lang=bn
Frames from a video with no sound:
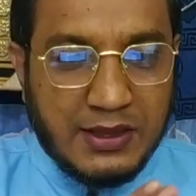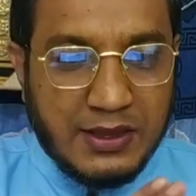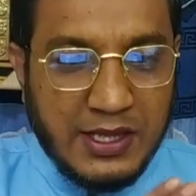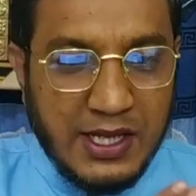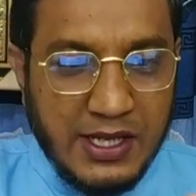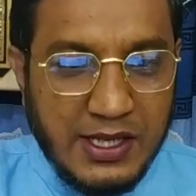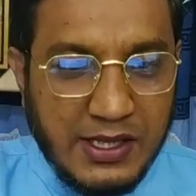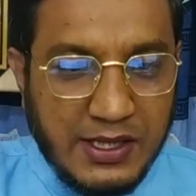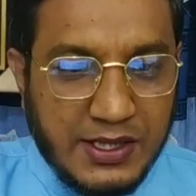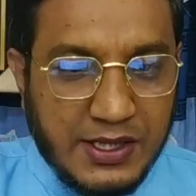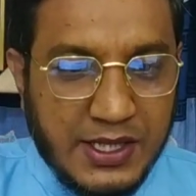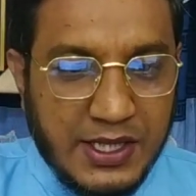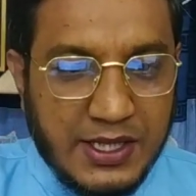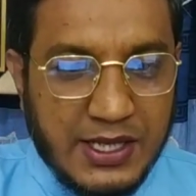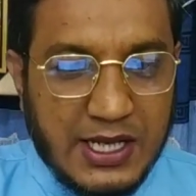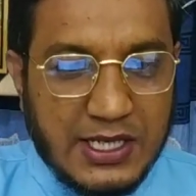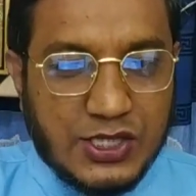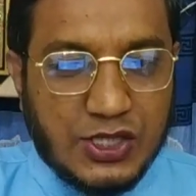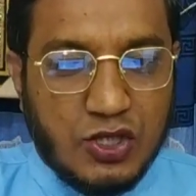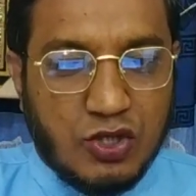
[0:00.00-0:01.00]
তিনটি
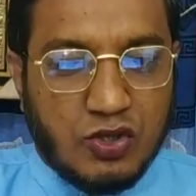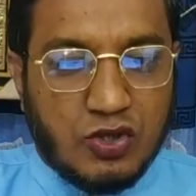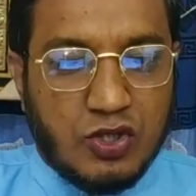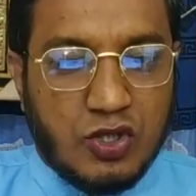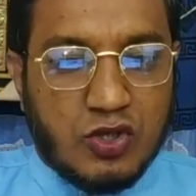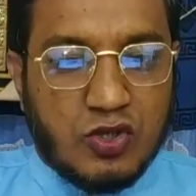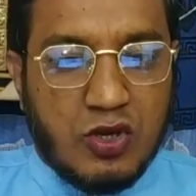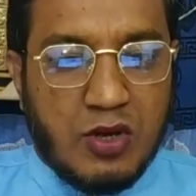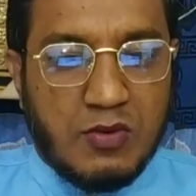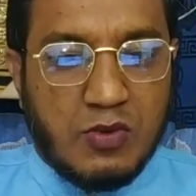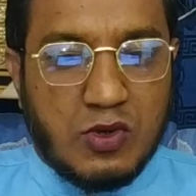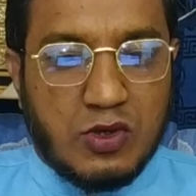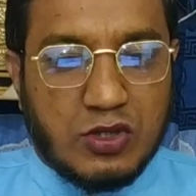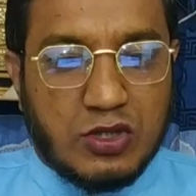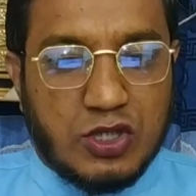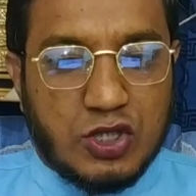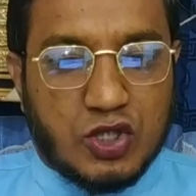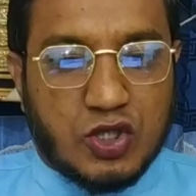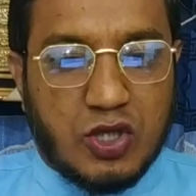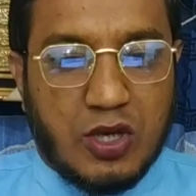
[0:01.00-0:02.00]
রাশি অতিক্রম
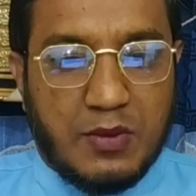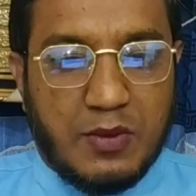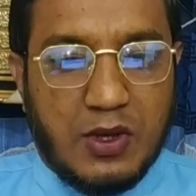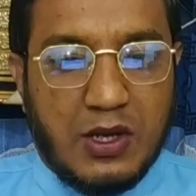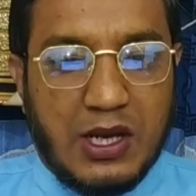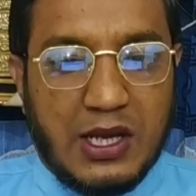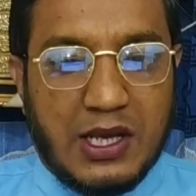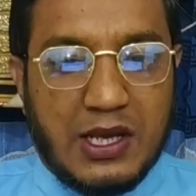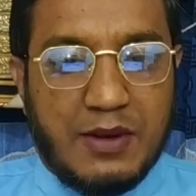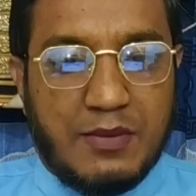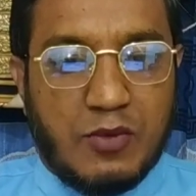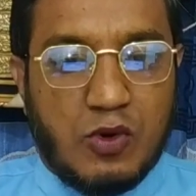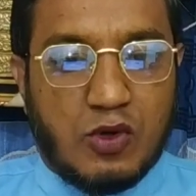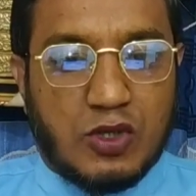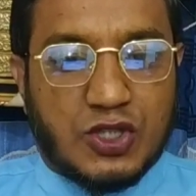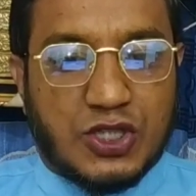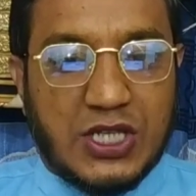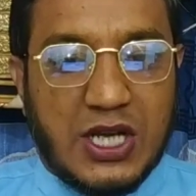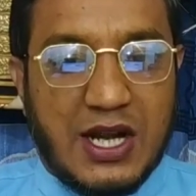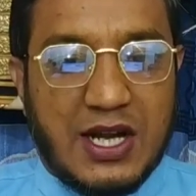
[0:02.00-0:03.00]
করতে সময় লাগে মোট
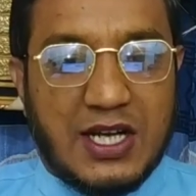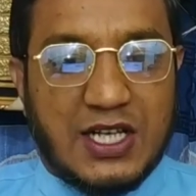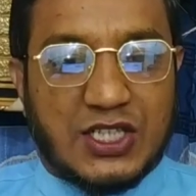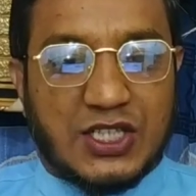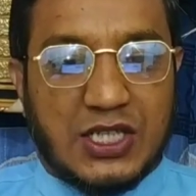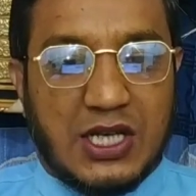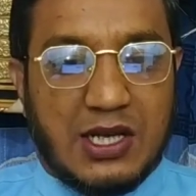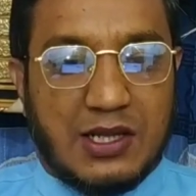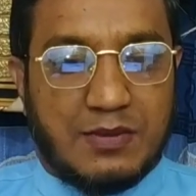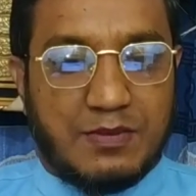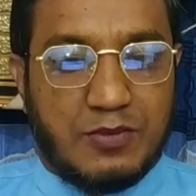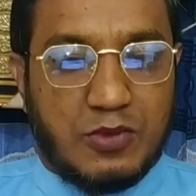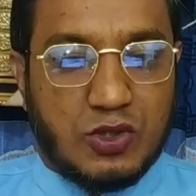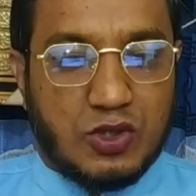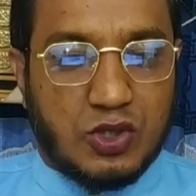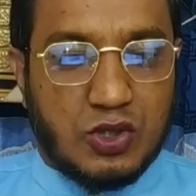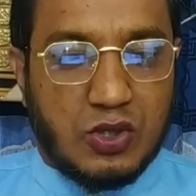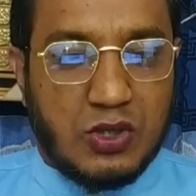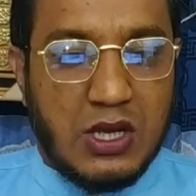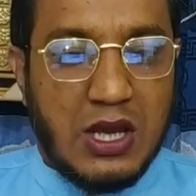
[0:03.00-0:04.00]
সাড়ে সাত
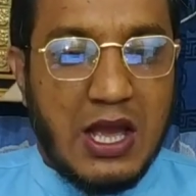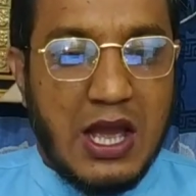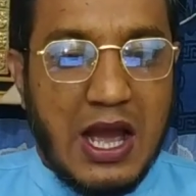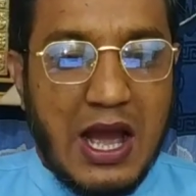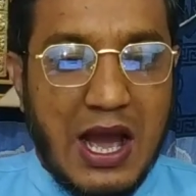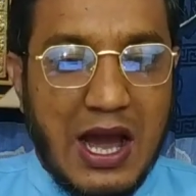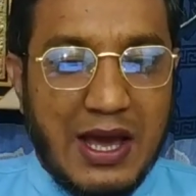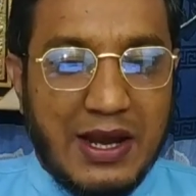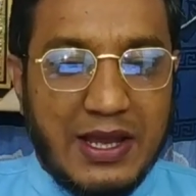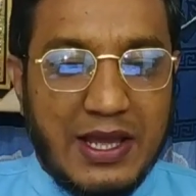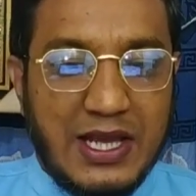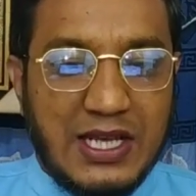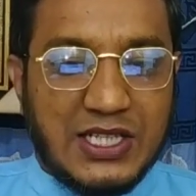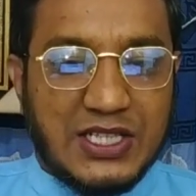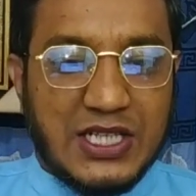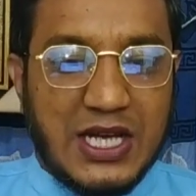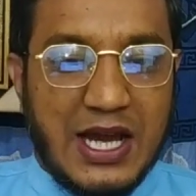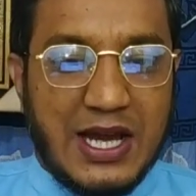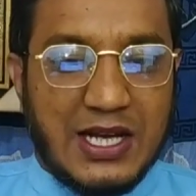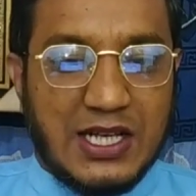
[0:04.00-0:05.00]
বছর আর এই
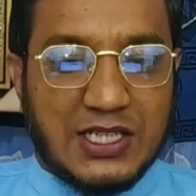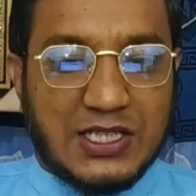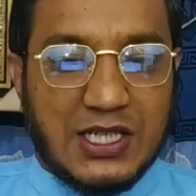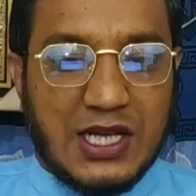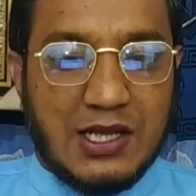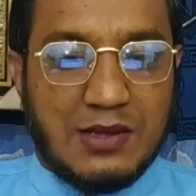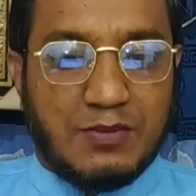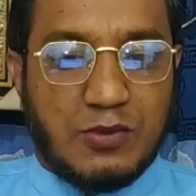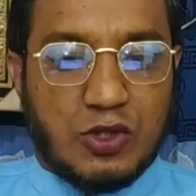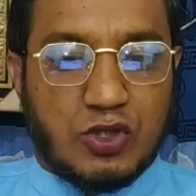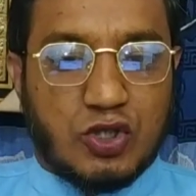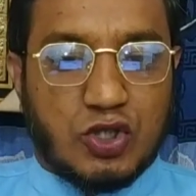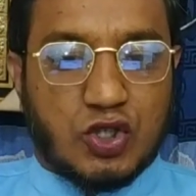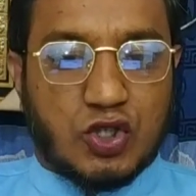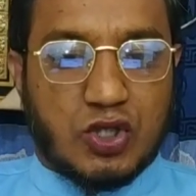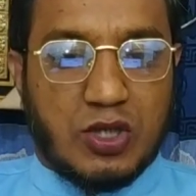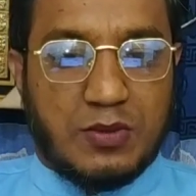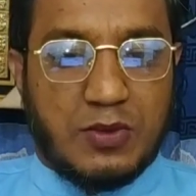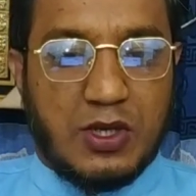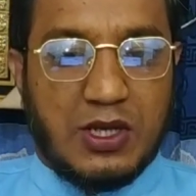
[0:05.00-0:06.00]
সাড়ে সাত বছর
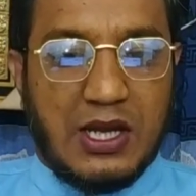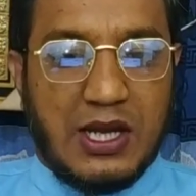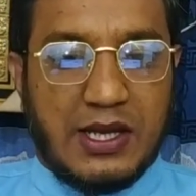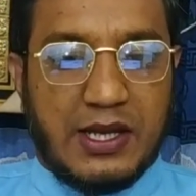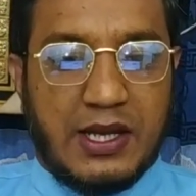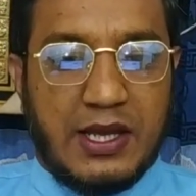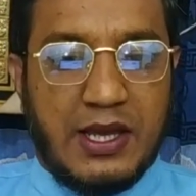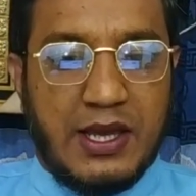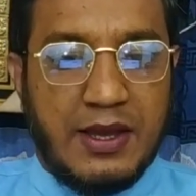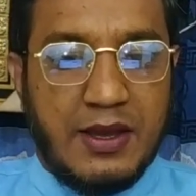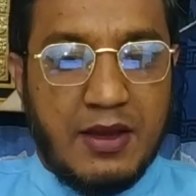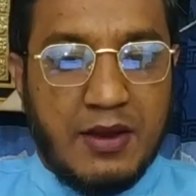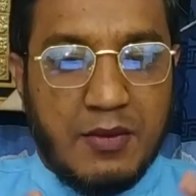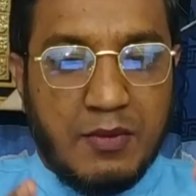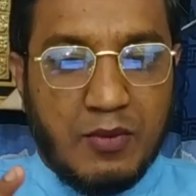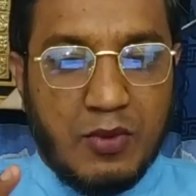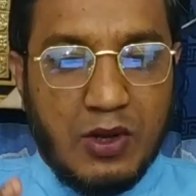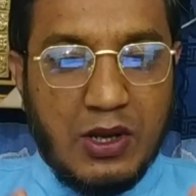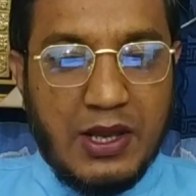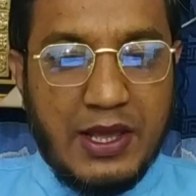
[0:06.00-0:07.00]
সময় লাগে
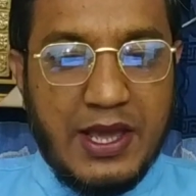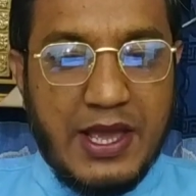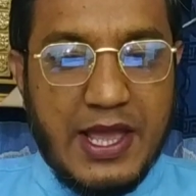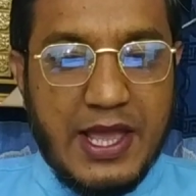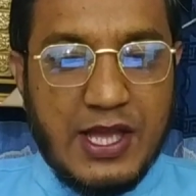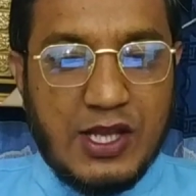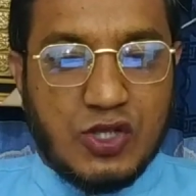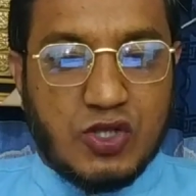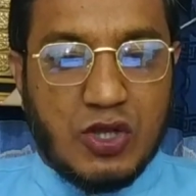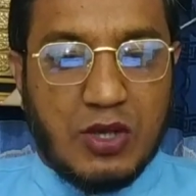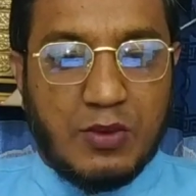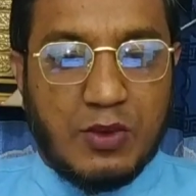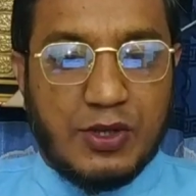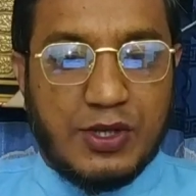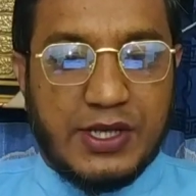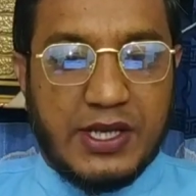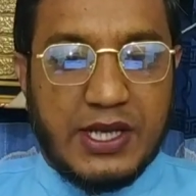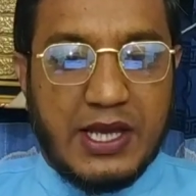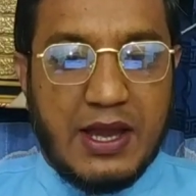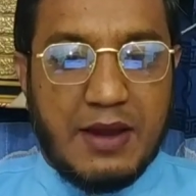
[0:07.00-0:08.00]
বলেই এই
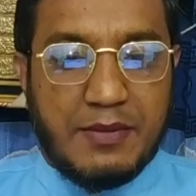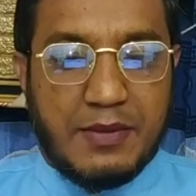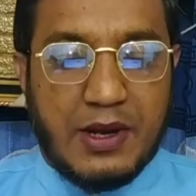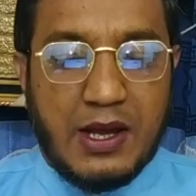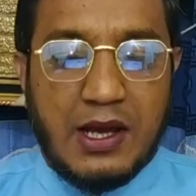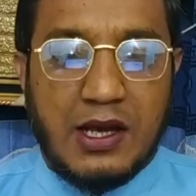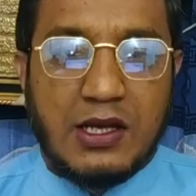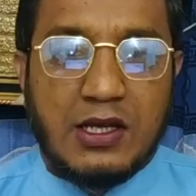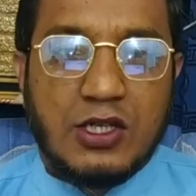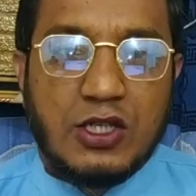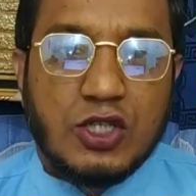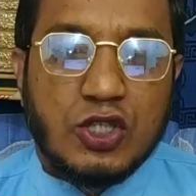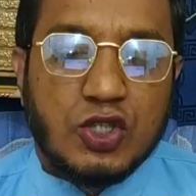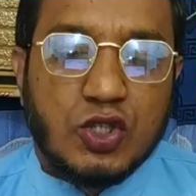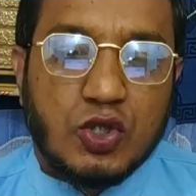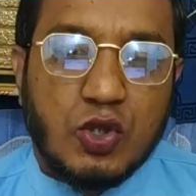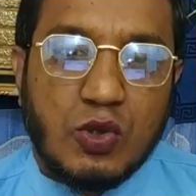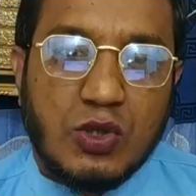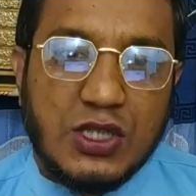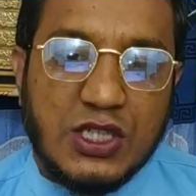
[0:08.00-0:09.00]
সময়টিকে আমরা
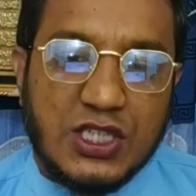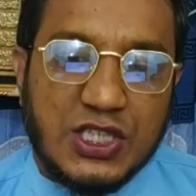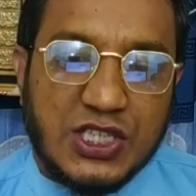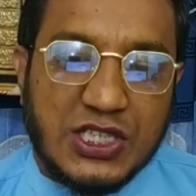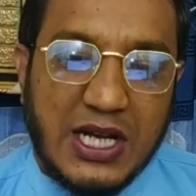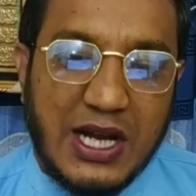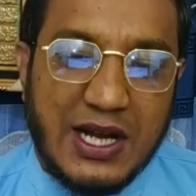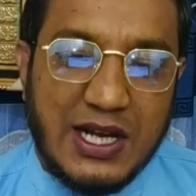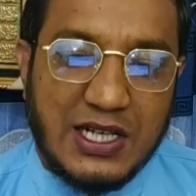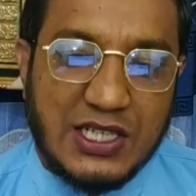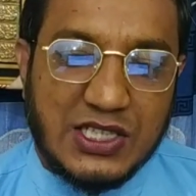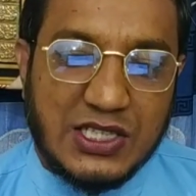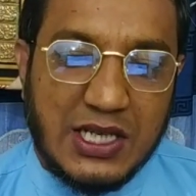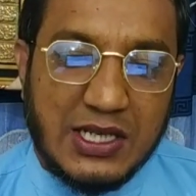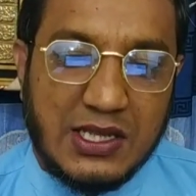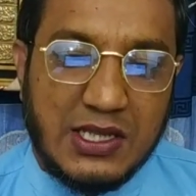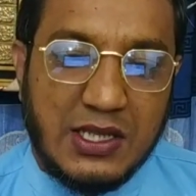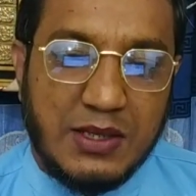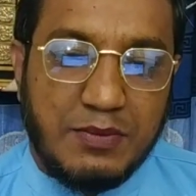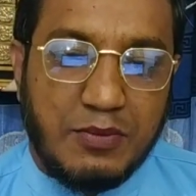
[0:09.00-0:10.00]
শনির সাড়ে
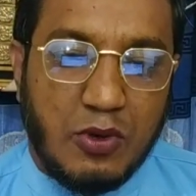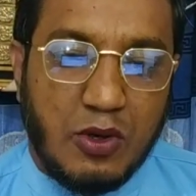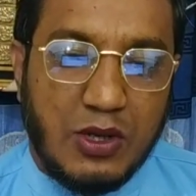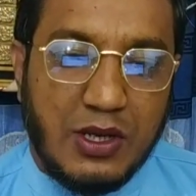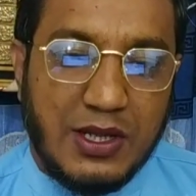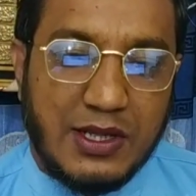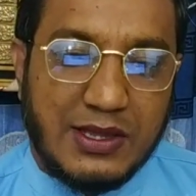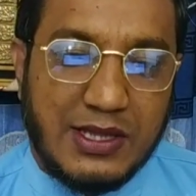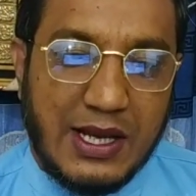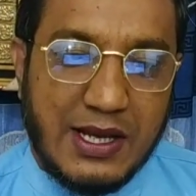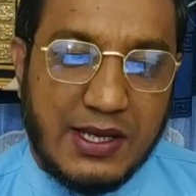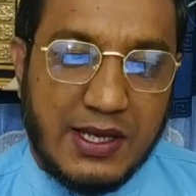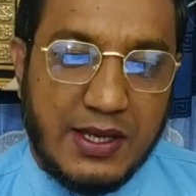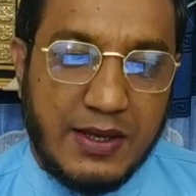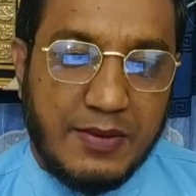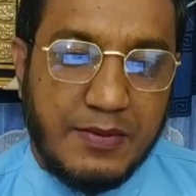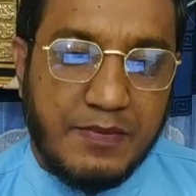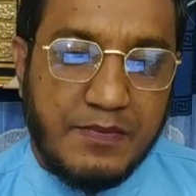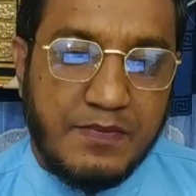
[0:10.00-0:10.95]
সাতি বলে থাকি